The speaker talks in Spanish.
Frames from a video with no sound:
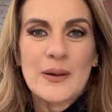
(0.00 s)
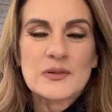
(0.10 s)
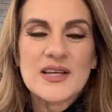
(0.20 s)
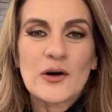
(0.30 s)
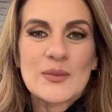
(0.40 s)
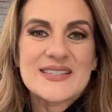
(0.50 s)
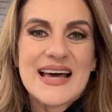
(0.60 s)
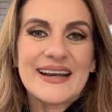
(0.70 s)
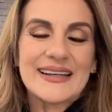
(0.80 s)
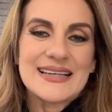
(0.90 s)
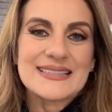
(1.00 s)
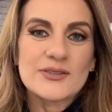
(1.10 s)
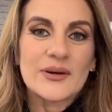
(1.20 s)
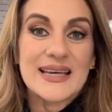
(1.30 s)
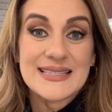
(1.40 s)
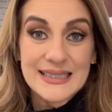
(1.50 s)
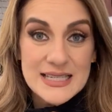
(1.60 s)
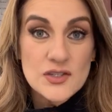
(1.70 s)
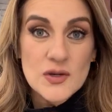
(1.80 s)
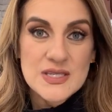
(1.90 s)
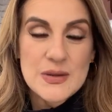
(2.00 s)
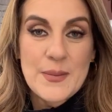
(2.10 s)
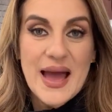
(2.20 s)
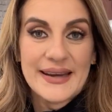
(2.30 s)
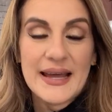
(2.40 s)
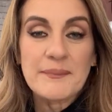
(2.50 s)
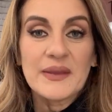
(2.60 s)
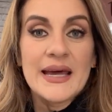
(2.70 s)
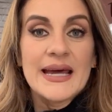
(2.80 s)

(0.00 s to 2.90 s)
Vamos a comenzar en esto que es inicio de semana,